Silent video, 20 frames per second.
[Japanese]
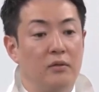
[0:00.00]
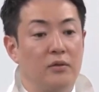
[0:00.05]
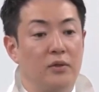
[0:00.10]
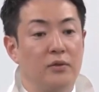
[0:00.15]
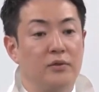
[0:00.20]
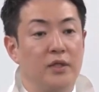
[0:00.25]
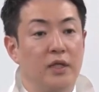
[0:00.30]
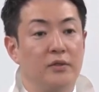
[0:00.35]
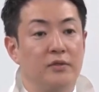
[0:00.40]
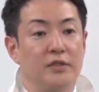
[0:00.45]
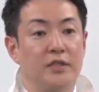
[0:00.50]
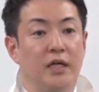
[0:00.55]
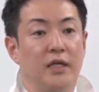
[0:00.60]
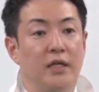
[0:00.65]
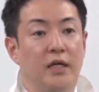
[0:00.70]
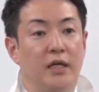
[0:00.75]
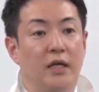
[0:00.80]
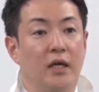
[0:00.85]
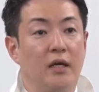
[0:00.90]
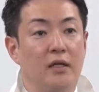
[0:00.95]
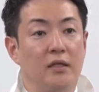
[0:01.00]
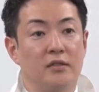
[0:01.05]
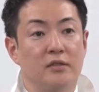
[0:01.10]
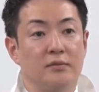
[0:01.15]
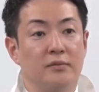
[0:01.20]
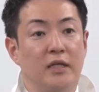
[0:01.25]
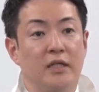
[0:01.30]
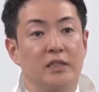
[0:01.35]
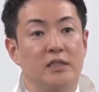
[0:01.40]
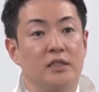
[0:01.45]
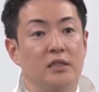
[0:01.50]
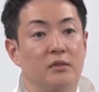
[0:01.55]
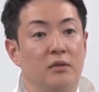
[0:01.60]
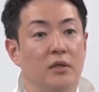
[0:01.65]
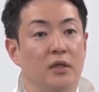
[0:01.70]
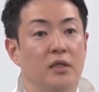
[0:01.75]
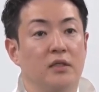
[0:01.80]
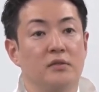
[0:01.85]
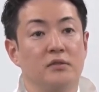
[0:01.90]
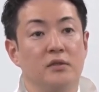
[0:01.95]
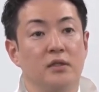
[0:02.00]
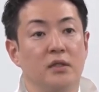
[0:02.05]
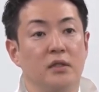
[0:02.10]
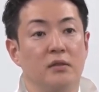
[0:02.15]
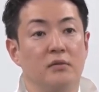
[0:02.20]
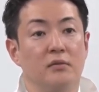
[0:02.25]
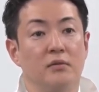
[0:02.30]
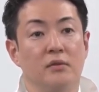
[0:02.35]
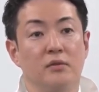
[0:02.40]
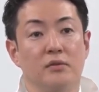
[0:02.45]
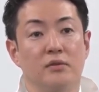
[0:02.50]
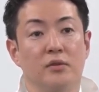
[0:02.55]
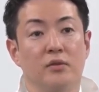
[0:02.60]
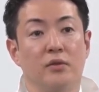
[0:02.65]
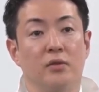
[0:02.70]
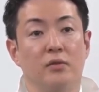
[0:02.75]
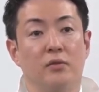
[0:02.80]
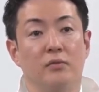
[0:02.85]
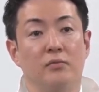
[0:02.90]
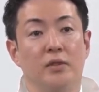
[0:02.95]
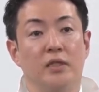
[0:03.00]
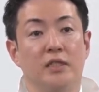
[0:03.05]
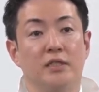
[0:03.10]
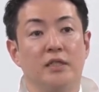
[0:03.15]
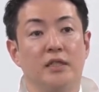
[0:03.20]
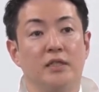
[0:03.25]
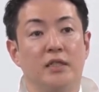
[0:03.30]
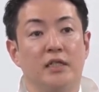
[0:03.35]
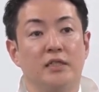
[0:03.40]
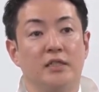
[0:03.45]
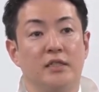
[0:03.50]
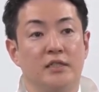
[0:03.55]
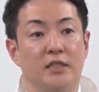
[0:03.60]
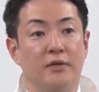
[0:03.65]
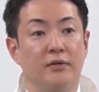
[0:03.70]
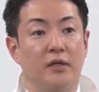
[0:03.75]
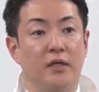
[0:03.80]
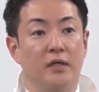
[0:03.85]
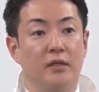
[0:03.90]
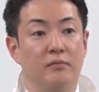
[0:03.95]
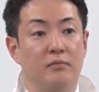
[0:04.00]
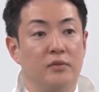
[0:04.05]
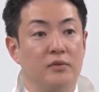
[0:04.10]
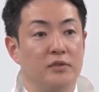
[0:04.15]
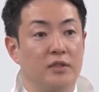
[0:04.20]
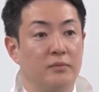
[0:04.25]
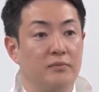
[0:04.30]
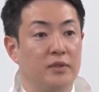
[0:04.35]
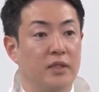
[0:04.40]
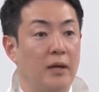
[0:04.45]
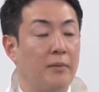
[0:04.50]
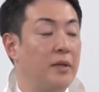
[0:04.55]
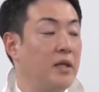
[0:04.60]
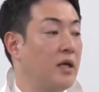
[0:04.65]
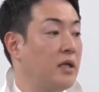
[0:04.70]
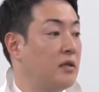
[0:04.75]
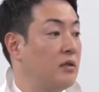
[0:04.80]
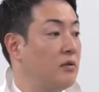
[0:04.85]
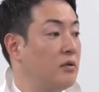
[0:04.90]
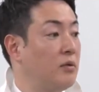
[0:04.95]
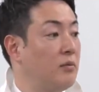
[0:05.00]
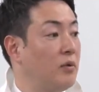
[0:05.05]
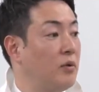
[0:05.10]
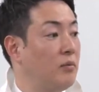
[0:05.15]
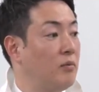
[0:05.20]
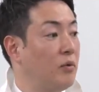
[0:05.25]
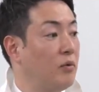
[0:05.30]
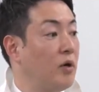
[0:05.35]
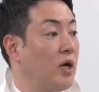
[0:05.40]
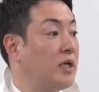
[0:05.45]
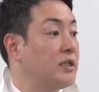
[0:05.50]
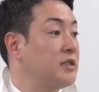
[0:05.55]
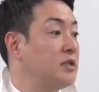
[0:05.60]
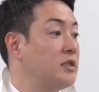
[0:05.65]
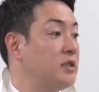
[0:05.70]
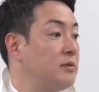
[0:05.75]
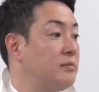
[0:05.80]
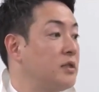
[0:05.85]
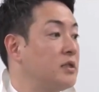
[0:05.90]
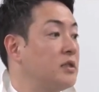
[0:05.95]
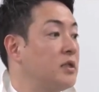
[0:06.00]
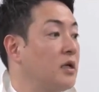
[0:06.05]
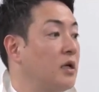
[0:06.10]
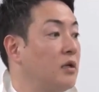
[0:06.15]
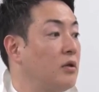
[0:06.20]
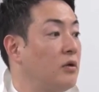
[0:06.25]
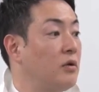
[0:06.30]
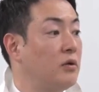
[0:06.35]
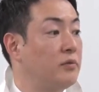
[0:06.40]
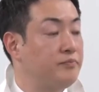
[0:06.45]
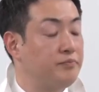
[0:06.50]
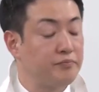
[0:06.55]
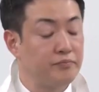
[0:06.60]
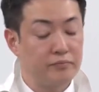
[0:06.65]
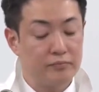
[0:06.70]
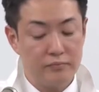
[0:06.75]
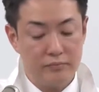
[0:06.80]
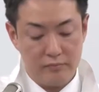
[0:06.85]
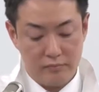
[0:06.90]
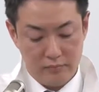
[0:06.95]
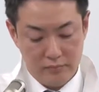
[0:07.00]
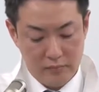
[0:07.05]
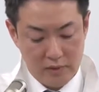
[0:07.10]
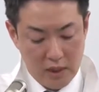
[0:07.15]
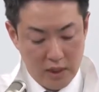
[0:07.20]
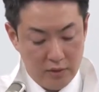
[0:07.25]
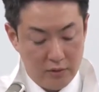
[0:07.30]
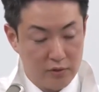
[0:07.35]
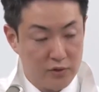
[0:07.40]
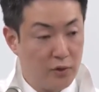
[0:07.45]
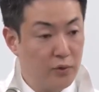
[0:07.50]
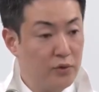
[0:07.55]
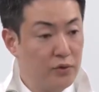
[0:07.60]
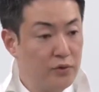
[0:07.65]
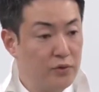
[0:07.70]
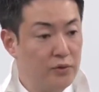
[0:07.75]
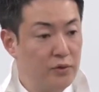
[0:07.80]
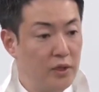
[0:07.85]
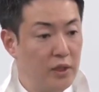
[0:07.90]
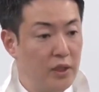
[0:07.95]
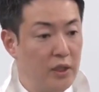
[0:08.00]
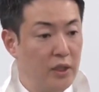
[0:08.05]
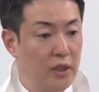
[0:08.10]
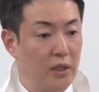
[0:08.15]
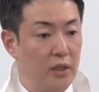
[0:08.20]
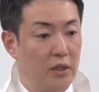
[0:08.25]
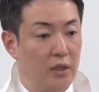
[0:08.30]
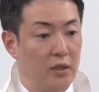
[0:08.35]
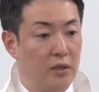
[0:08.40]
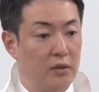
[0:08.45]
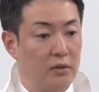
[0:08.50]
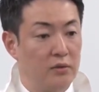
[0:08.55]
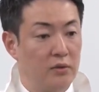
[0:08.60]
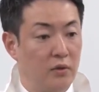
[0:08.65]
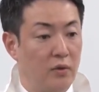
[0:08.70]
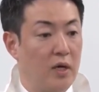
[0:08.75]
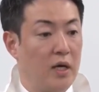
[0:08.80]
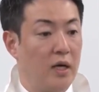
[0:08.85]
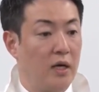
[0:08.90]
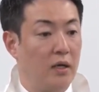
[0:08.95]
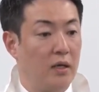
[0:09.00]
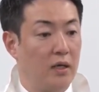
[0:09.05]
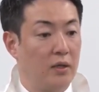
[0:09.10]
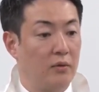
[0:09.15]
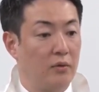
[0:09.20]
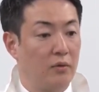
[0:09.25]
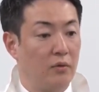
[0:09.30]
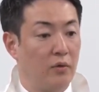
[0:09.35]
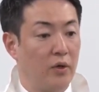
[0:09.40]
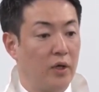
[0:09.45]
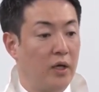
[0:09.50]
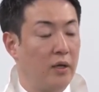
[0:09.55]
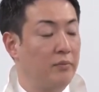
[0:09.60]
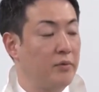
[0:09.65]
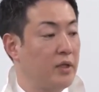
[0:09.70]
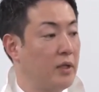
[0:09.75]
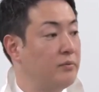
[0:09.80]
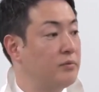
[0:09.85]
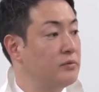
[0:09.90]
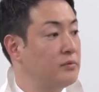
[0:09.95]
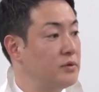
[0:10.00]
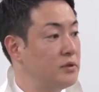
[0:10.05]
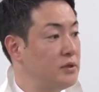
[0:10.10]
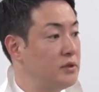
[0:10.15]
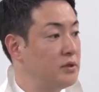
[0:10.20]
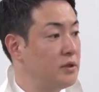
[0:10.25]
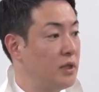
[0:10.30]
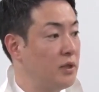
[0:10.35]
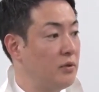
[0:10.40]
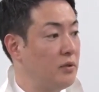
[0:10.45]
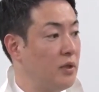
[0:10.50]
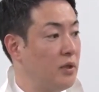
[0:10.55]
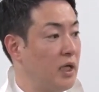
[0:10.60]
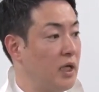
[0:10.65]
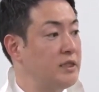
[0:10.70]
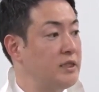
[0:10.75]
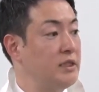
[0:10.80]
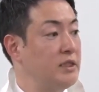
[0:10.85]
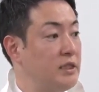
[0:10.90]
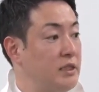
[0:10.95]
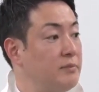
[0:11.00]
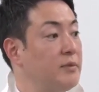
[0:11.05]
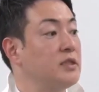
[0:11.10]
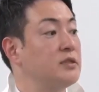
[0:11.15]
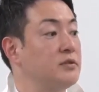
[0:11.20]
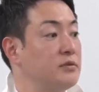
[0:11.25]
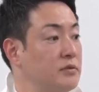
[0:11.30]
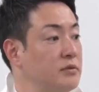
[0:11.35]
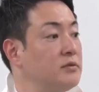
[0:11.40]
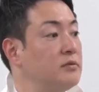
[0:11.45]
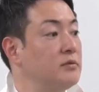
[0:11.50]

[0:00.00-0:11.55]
特定の社だけ素晴らしいとかですねその見出しで出した社はもう全部ダメだっていうのも僕は発信しましたけど。あのそういうのはあのこれからも多分あの発信します、